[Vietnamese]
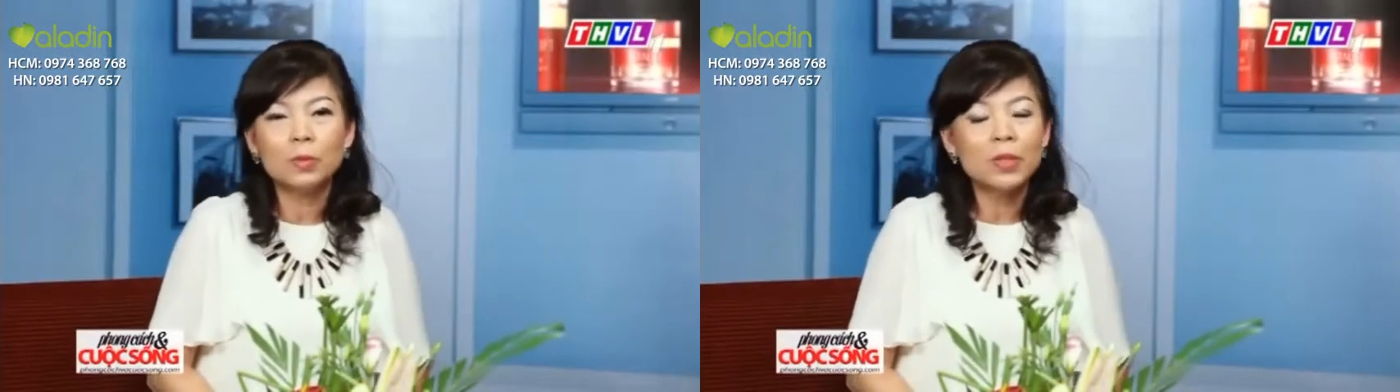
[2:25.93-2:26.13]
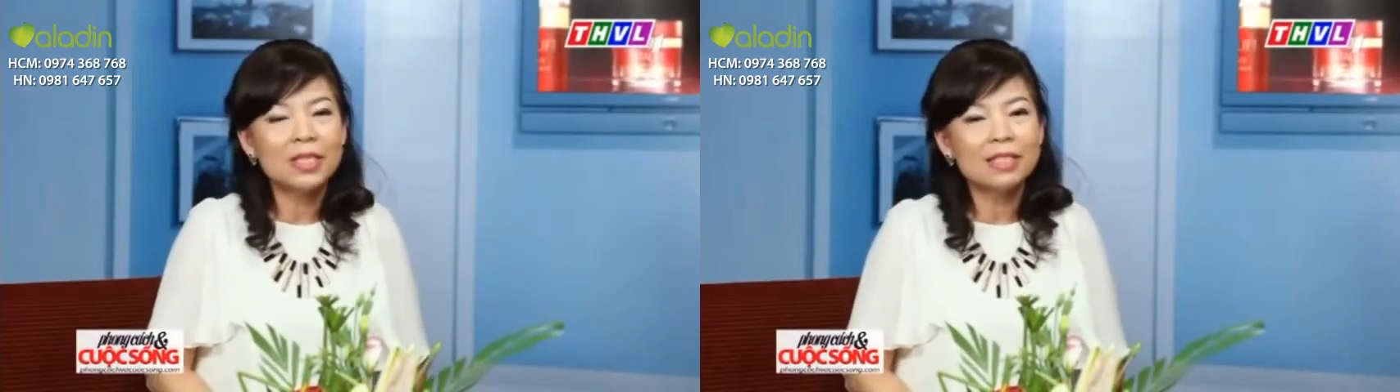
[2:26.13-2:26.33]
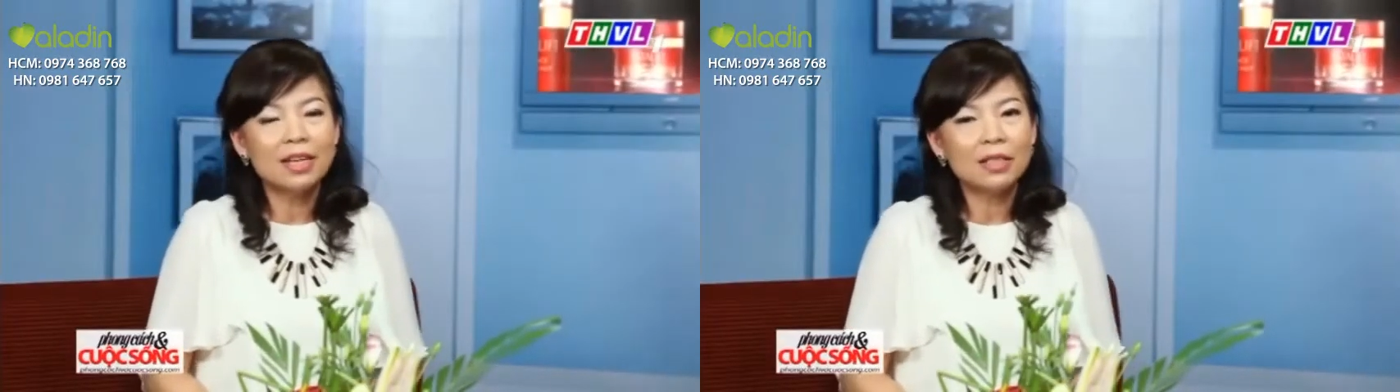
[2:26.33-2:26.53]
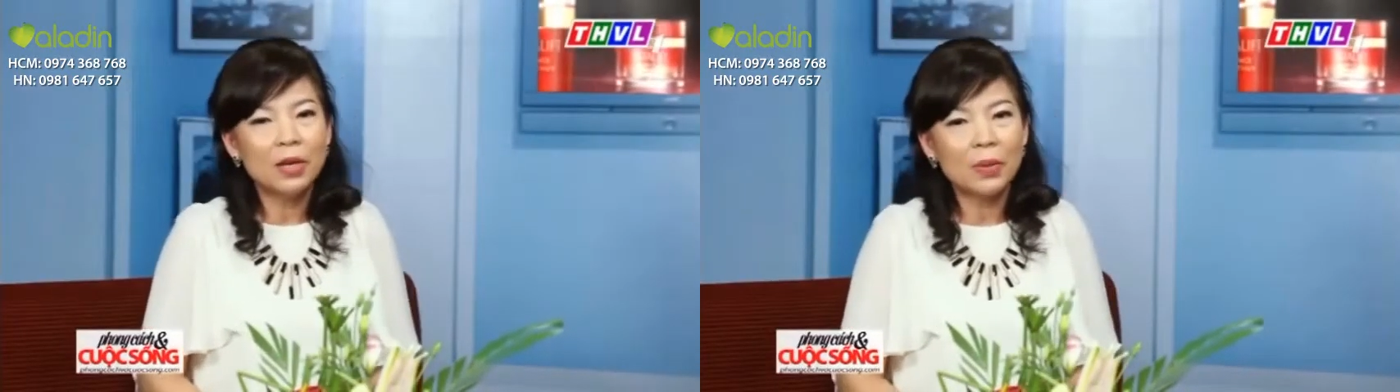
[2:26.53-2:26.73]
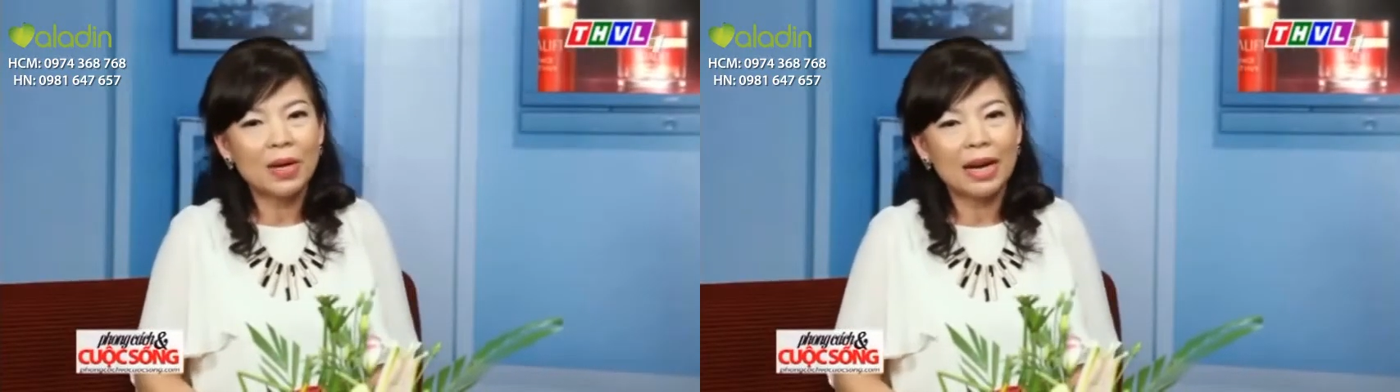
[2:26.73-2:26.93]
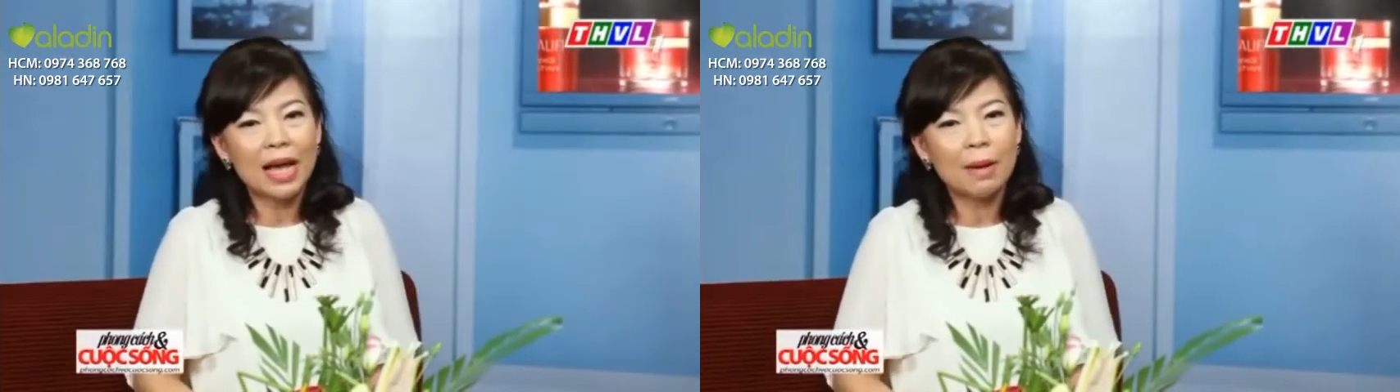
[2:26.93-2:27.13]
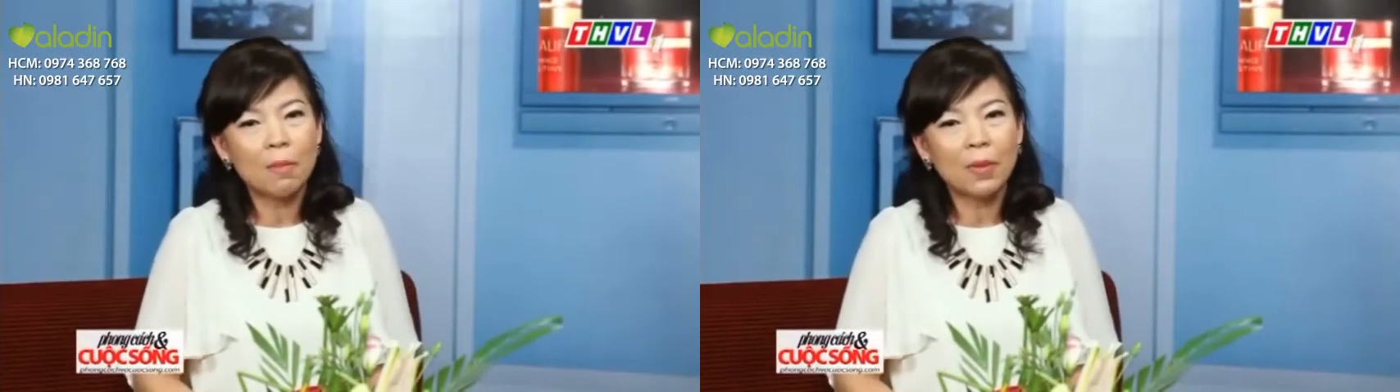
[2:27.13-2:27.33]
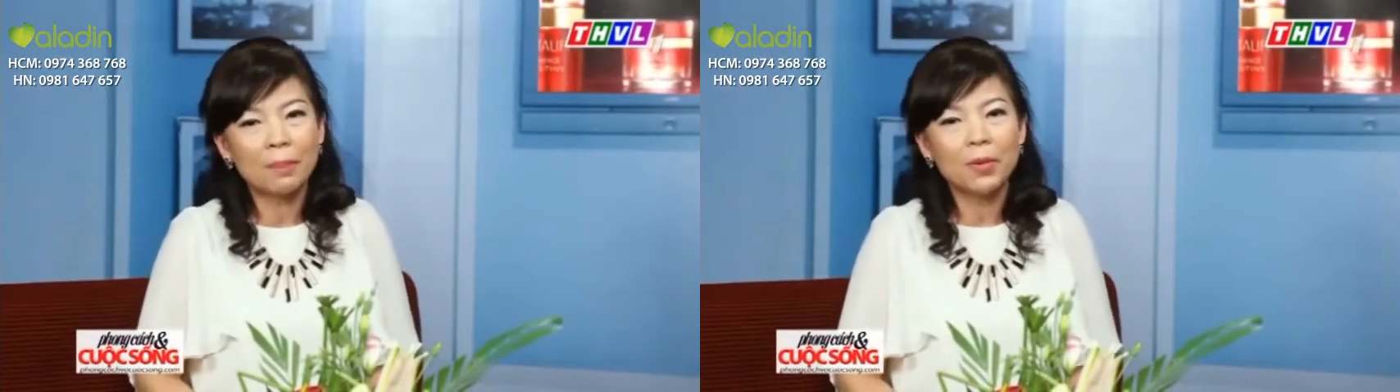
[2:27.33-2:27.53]
chúng tôi xin giới thiệu rằng là
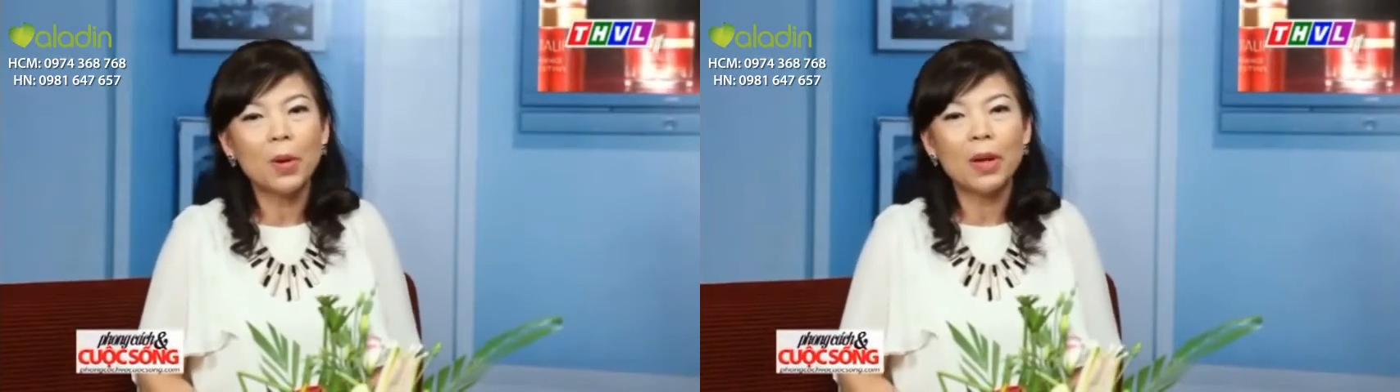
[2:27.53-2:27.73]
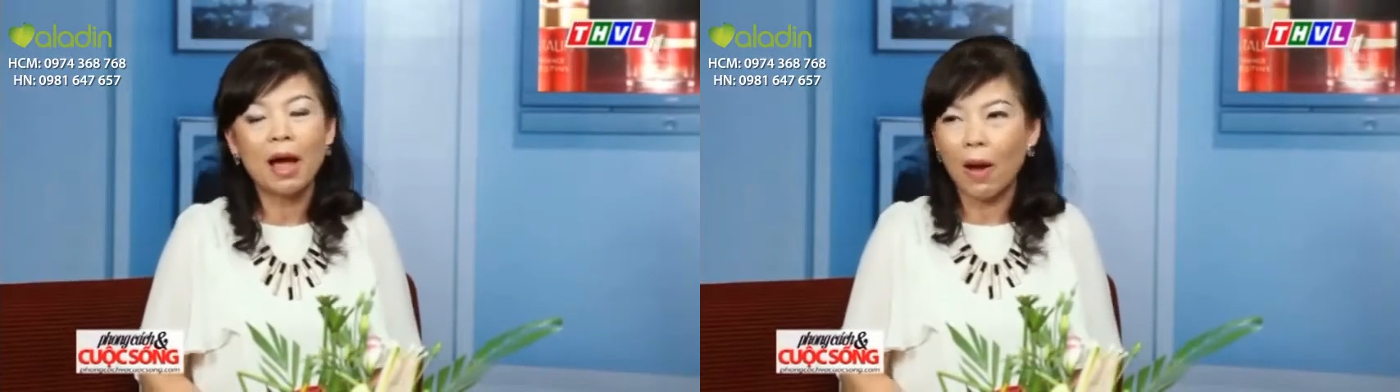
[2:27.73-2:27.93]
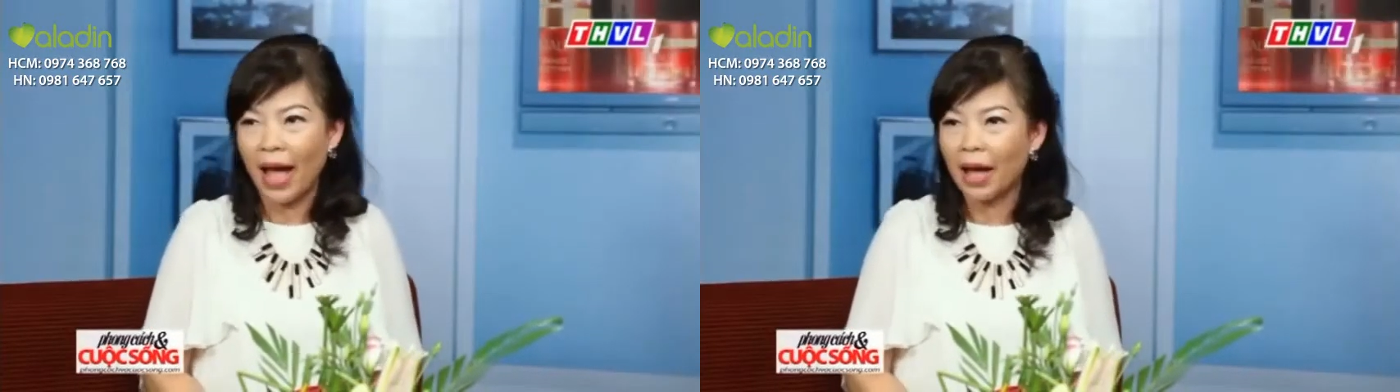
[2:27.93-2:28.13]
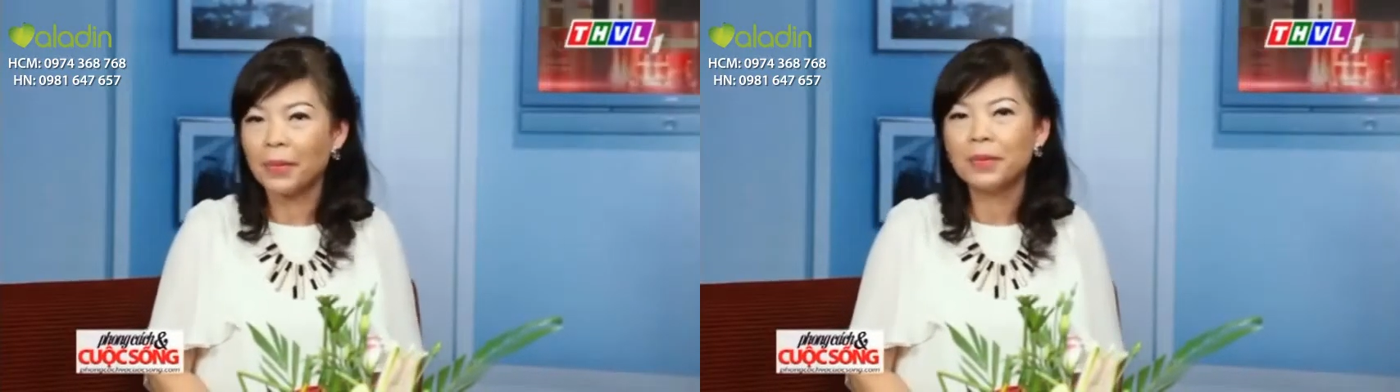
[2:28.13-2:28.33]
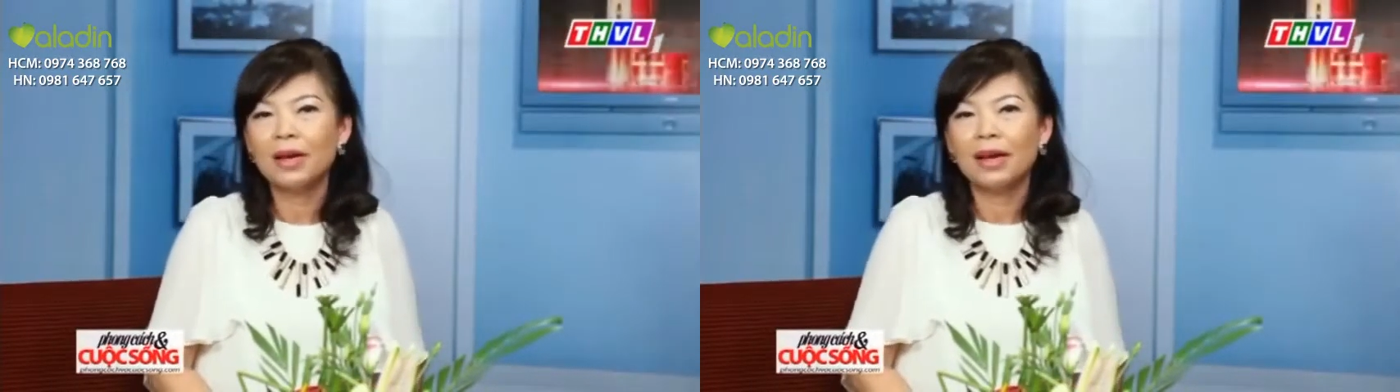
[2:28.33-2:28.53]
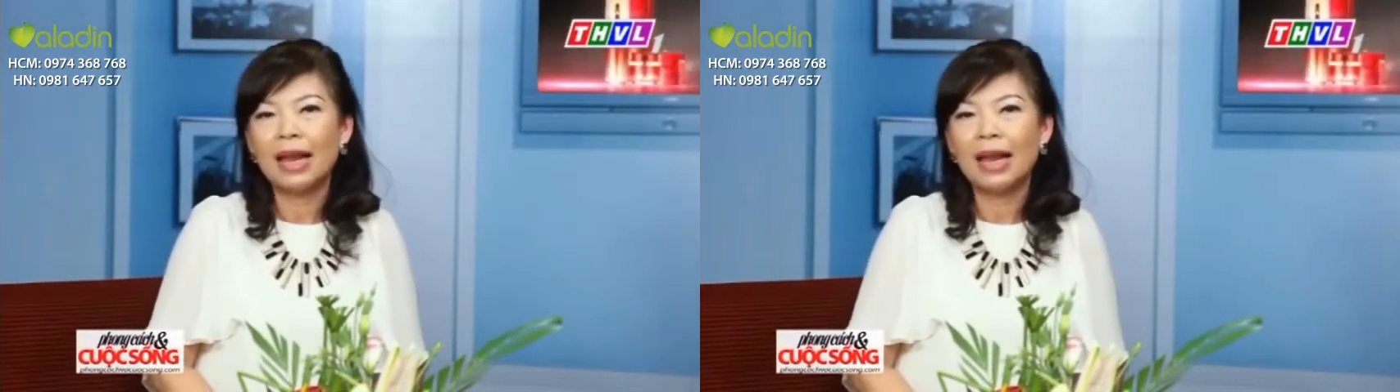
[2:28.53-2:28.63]
một cặp đôi hoàn hảo